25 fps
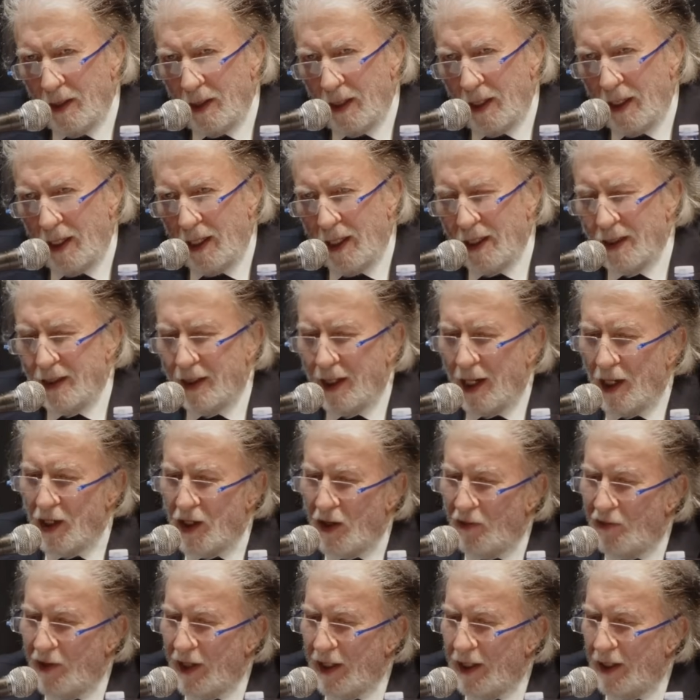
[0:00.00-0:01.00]
che la
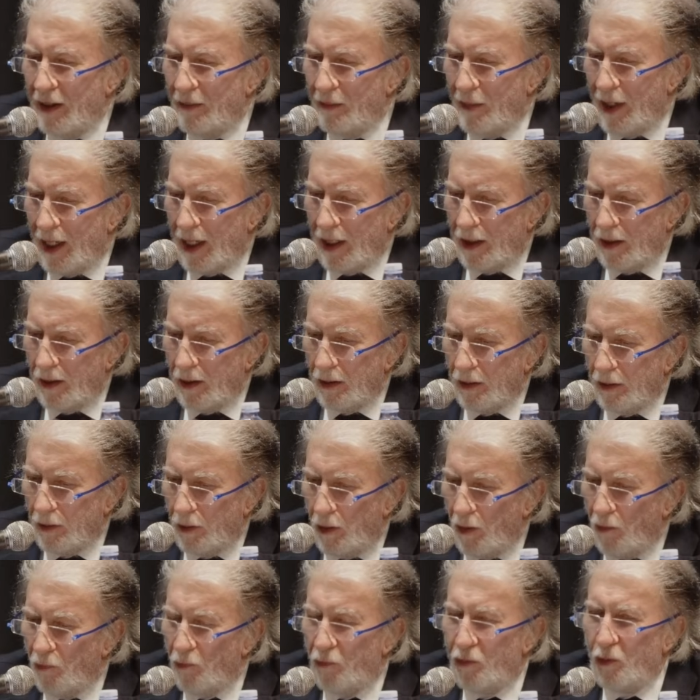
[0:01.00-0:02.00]
strage via D'Amelio
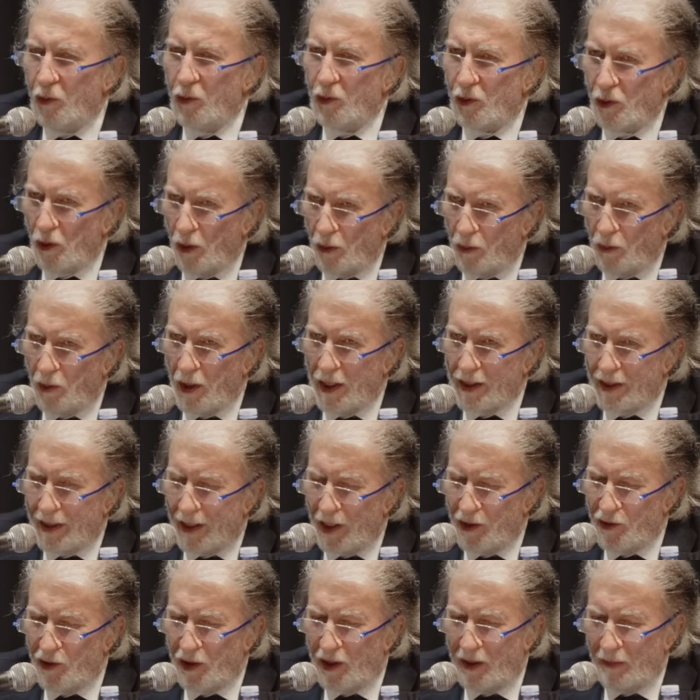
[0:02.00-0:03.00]
non fu solo una
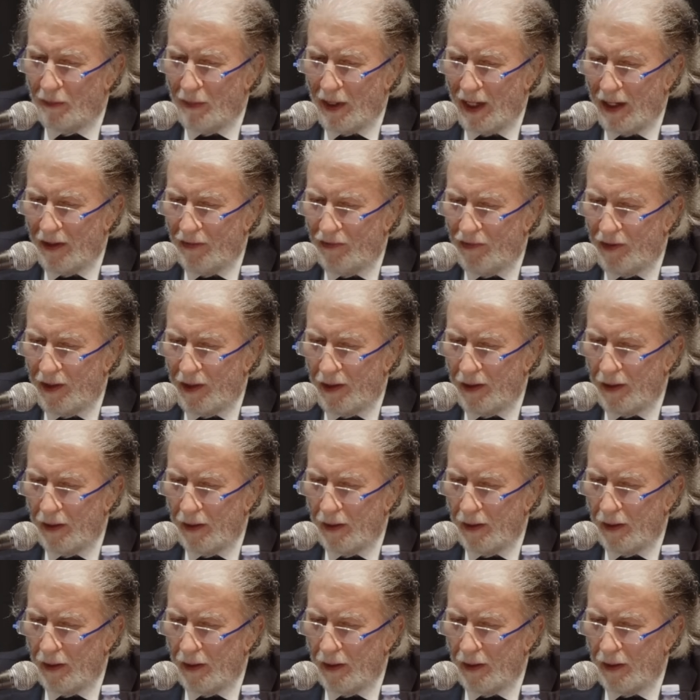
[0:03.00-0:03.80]
strage di mafia,